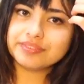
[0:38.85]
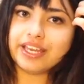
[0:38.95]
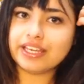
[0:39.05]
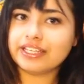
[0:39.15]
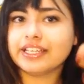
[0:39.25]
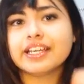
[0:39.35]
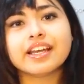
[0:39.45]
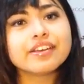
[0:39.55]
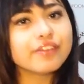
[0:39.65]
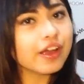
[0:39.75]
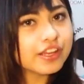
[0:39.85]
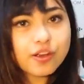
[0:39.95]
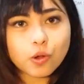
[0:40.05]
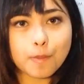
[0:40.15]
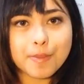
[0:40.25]
Aí, aí, aí
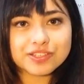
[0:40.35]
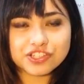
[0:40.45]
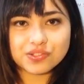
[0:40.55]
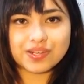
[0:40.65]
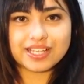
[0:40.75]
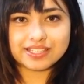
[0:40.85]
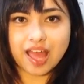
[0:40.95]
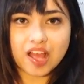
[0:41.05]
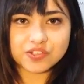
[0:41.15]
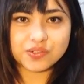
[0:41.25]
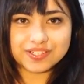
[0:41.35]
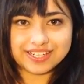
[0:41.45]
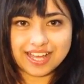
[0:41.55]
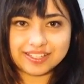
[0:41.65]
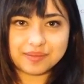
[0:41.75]
eu começo de toda essa
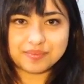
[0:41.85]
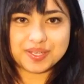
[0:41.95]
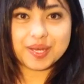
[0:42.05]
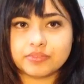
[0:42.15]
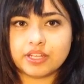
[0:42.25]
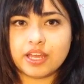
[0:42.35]
jornada minha.